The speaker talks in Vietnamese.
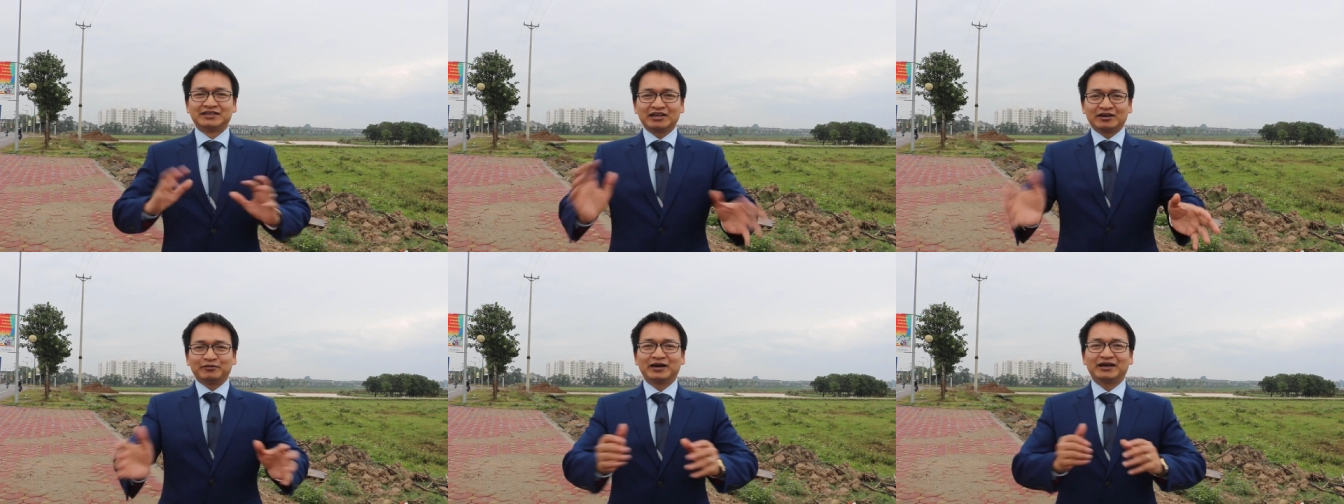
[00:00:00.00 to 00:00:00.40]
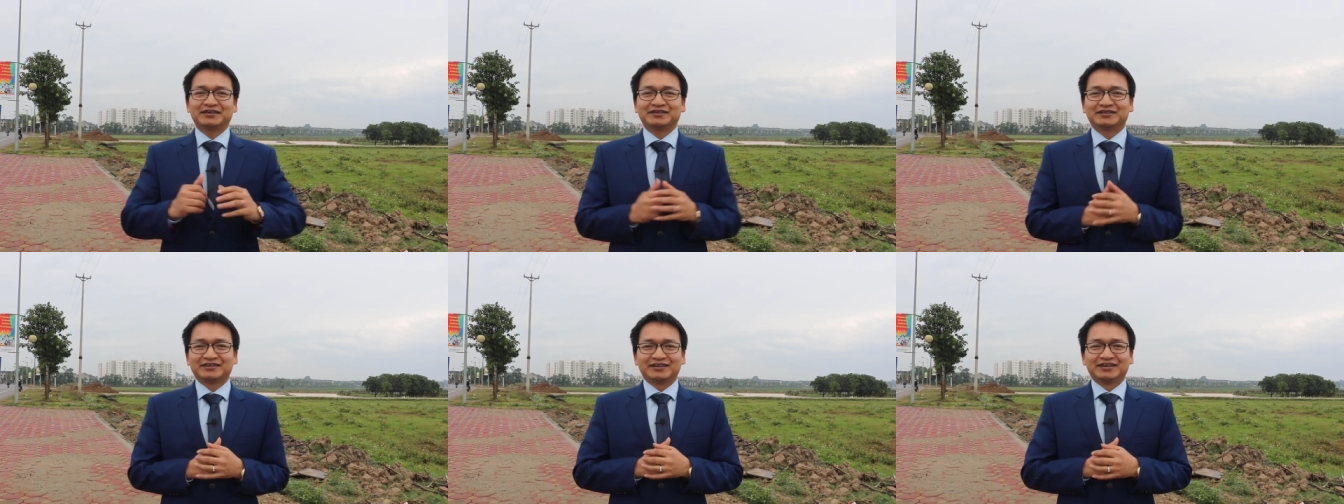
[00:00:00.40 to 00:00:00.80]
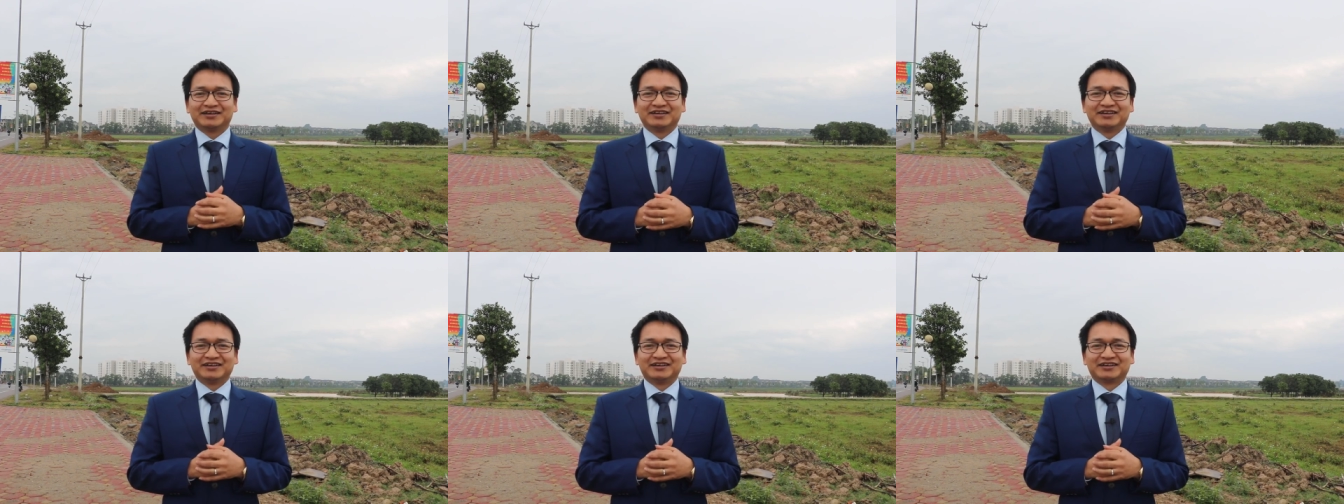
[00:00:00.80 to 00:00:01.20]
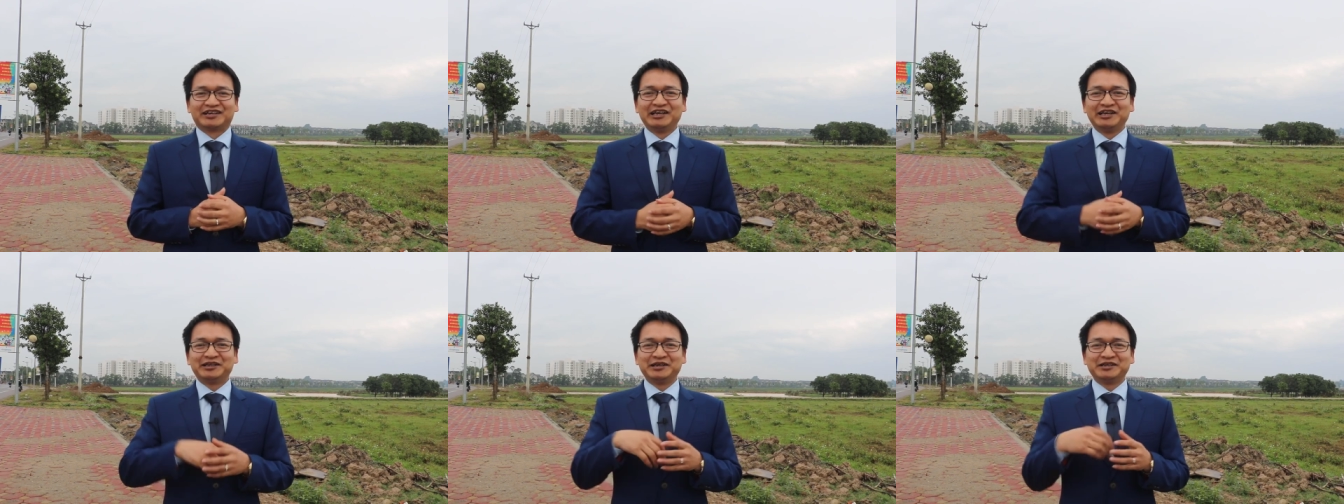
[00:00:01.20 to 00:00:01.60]
Xin chào các bạn.
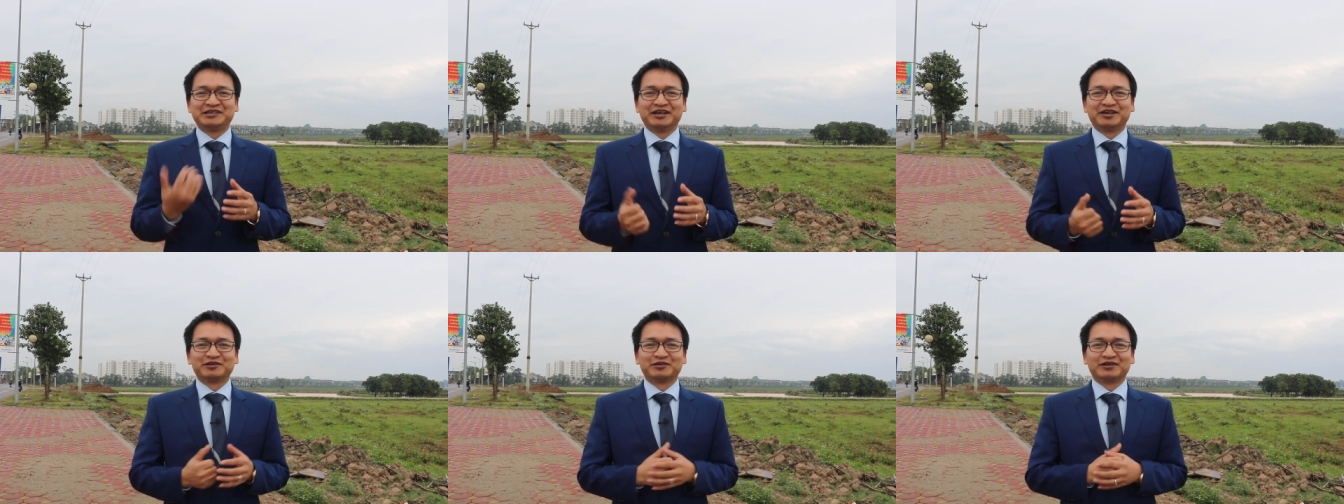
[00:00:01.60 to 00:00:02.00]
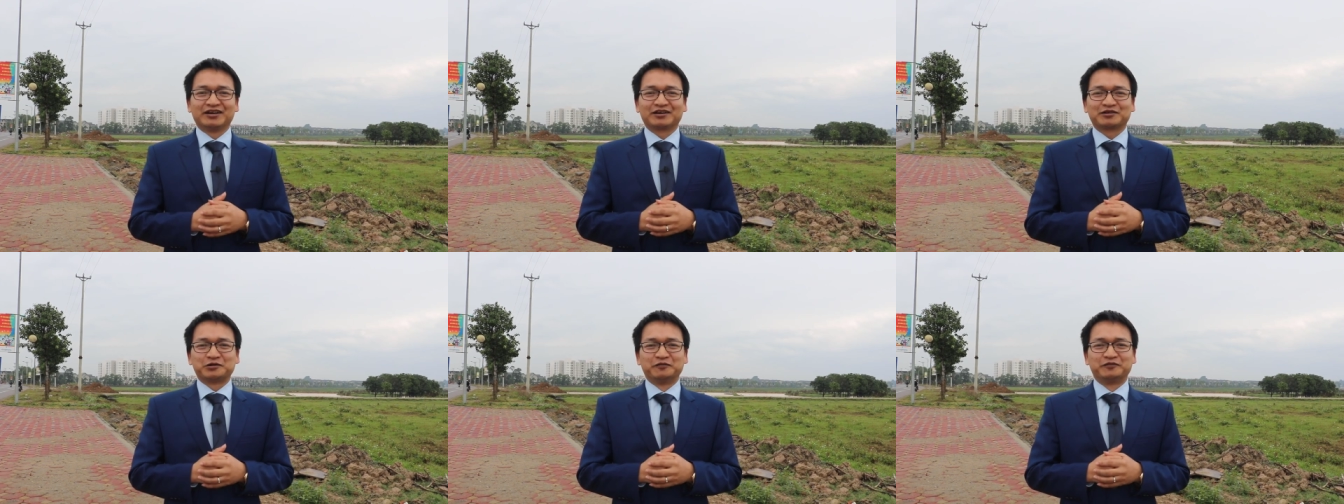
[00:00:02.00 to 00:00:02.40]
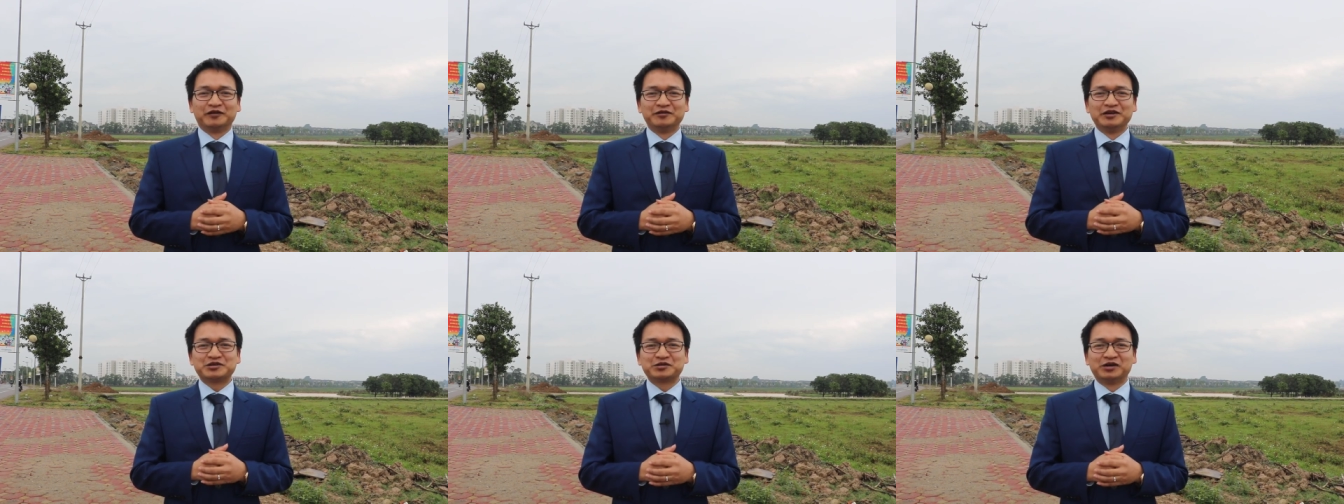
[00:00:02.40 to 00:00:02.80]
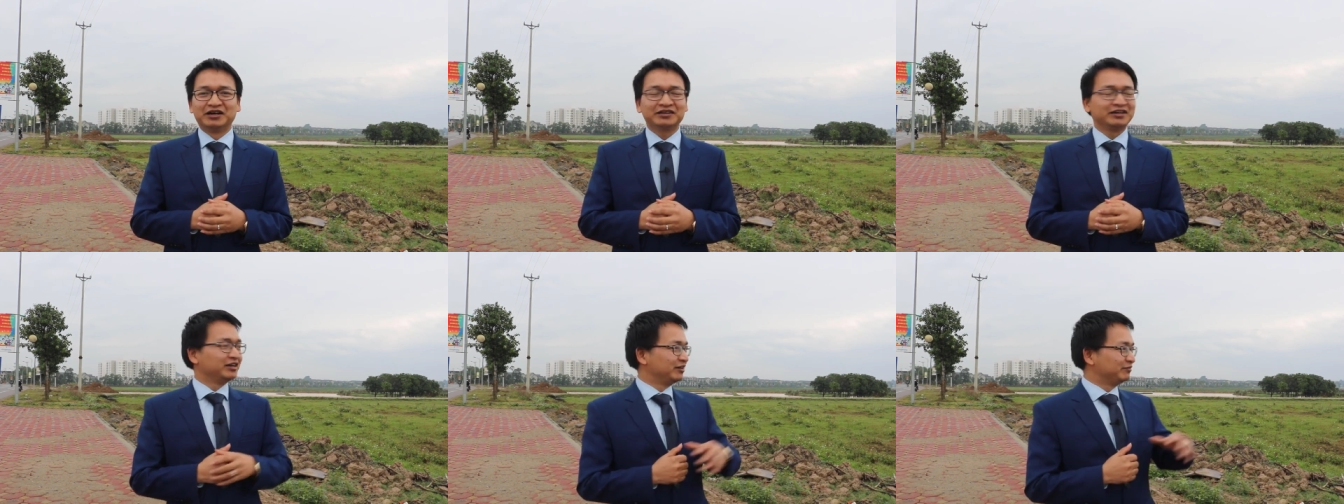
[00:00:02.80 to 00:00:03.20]
Khi thị trường cổ phiếu đi
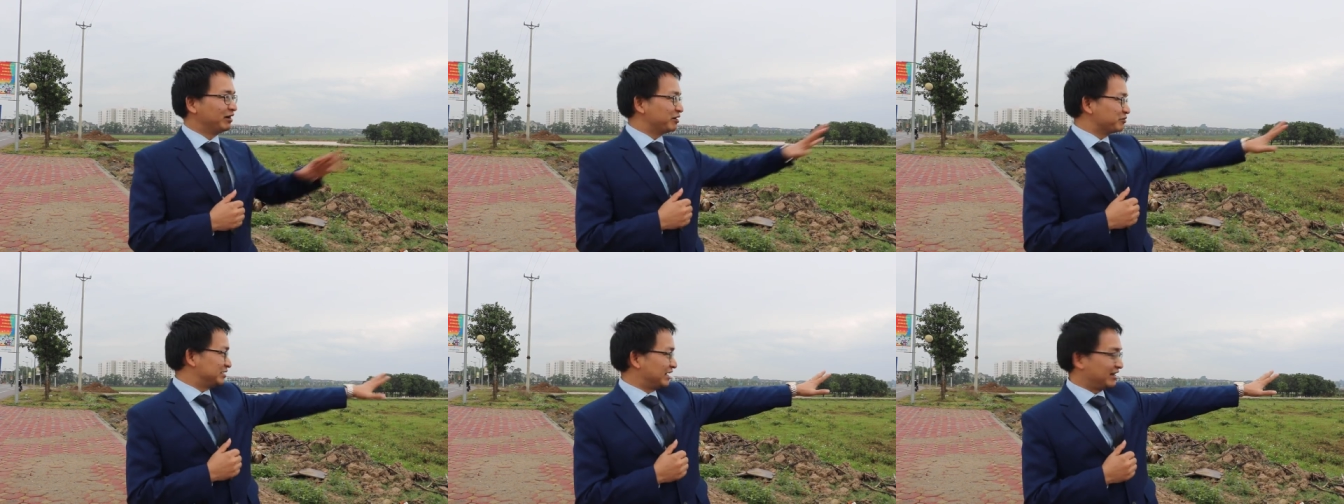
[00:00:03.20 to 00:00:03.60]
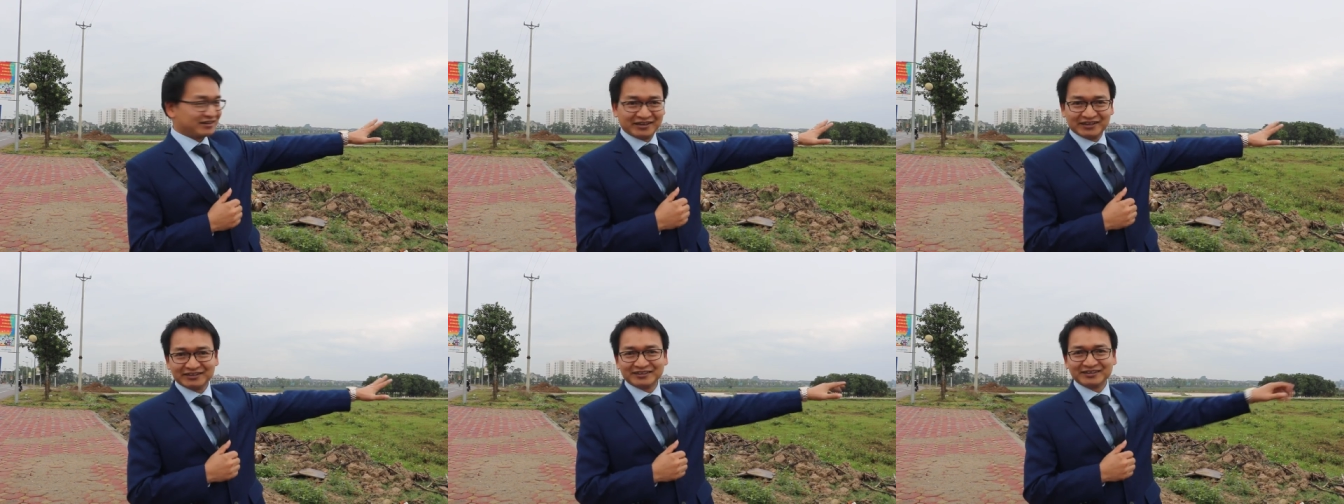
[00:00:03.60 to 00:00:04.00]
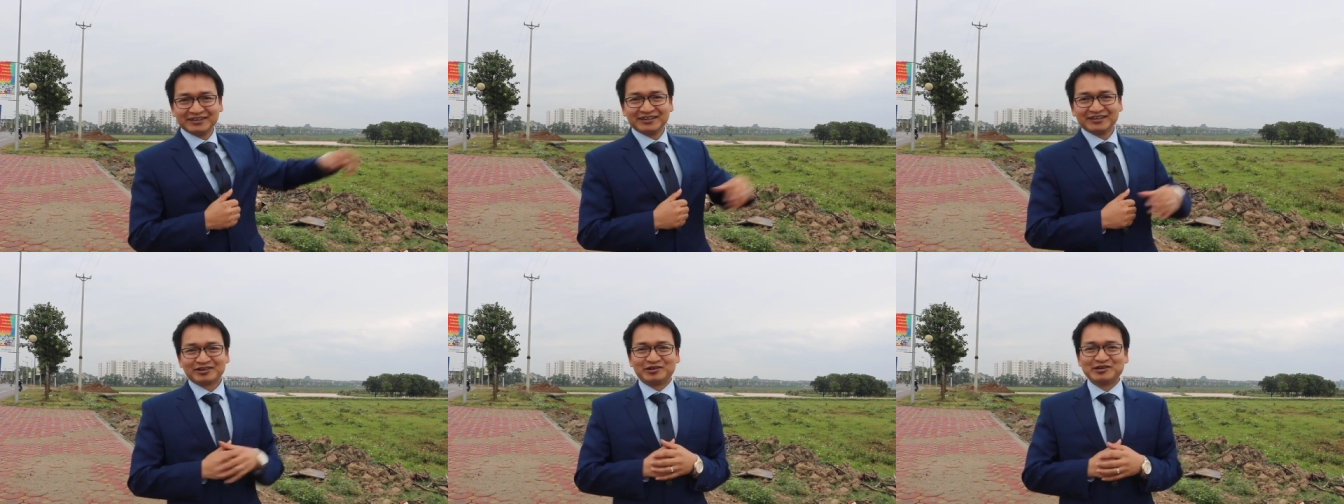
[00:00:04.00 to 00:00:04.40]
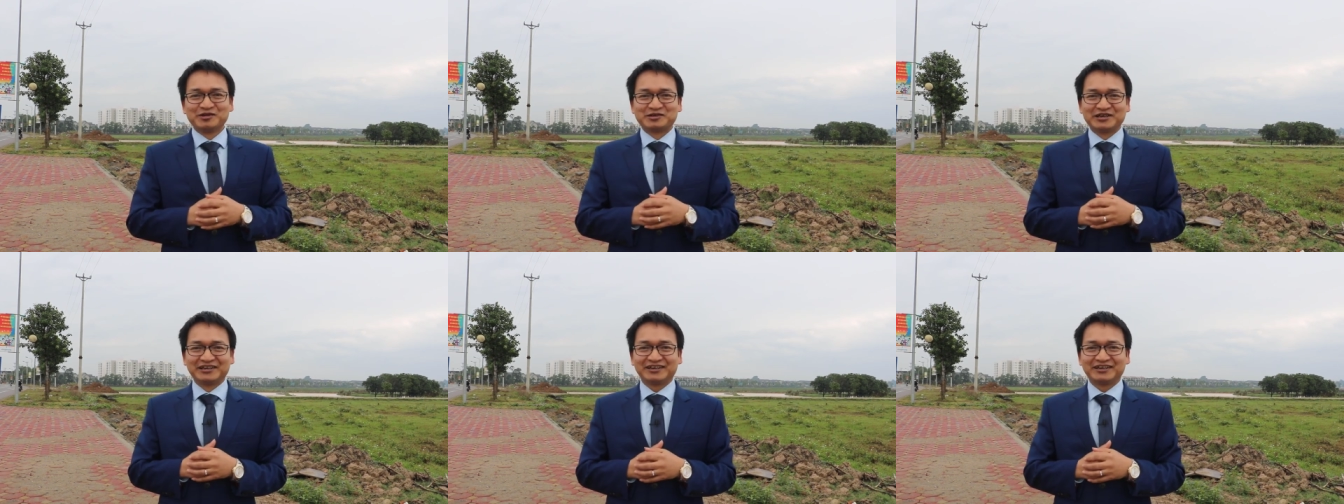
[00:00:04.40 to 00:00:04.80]
xuống thì bất động sản ở đây có
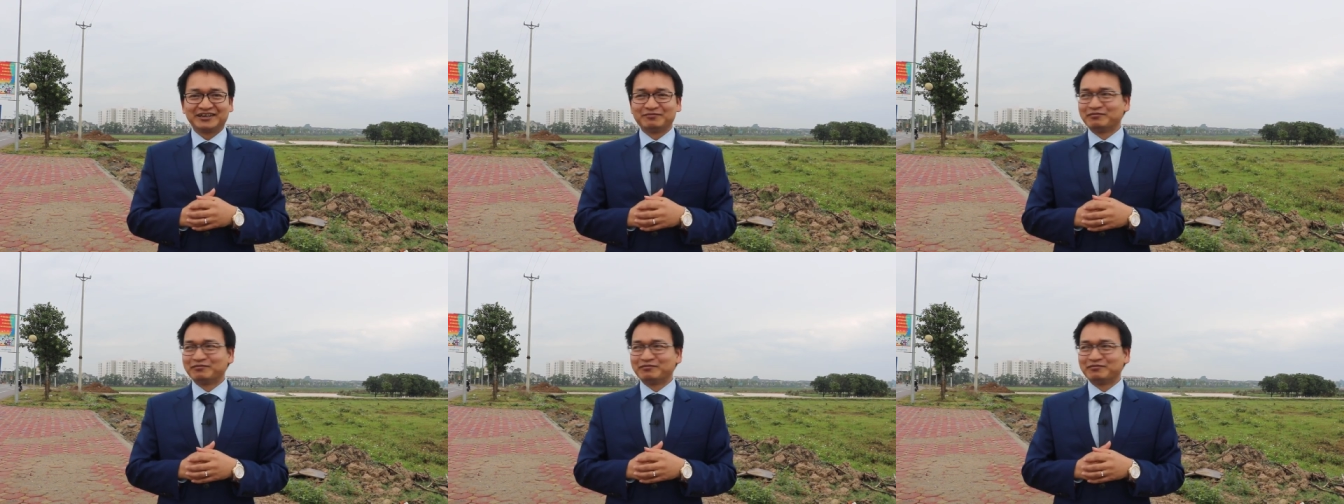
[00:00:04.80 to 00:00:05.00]
điều gì?